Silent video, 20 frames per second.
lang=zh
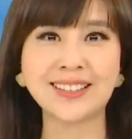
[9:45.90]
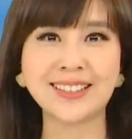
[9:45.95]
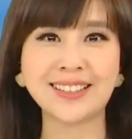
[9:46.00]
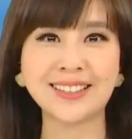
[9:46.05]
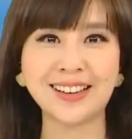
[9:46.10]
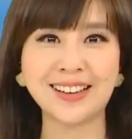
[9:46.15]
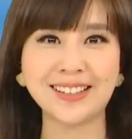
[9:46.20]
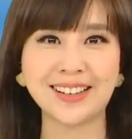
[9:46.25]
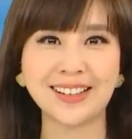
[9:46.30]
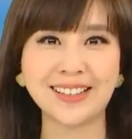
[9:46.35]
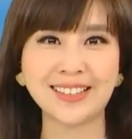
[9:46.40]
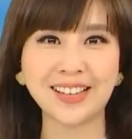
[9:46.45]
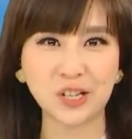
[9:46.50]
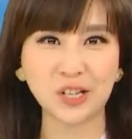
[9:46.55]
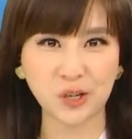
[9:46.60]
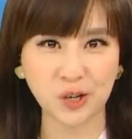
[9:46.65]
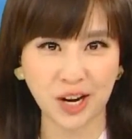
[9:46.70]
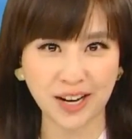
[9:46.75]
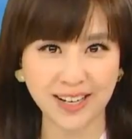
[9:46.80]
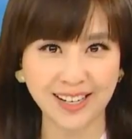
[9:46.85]
晰，也呈现
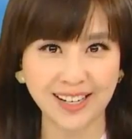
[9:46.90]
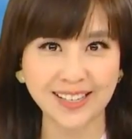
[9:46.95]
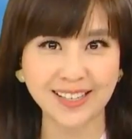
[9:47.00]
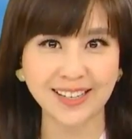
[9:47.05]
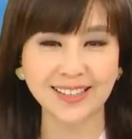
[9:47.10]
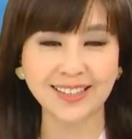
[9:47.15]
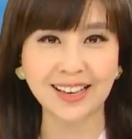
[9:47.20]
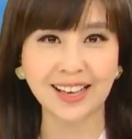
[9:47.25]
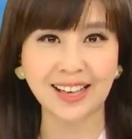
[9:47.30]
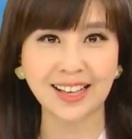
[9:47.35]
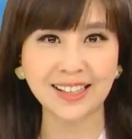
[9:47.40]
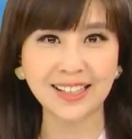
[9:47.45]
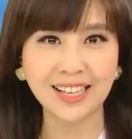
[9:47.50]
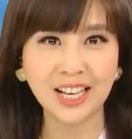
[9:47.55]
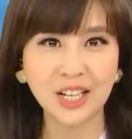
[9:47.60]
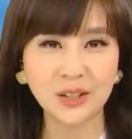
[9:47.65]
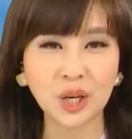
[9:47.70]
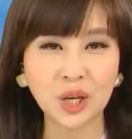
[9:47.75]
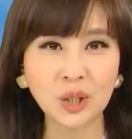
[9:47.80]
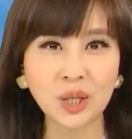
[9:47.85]
专业的形象。
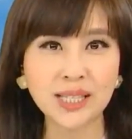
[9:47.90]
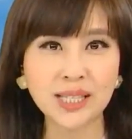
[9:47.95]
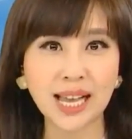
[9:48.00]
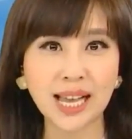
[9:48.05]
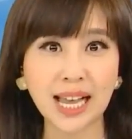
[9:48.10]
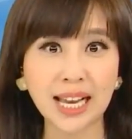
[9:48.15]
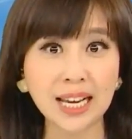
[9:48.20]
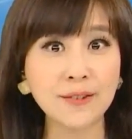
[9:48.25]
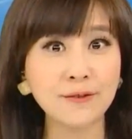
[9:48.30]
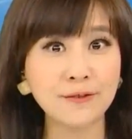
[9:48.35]
短短才一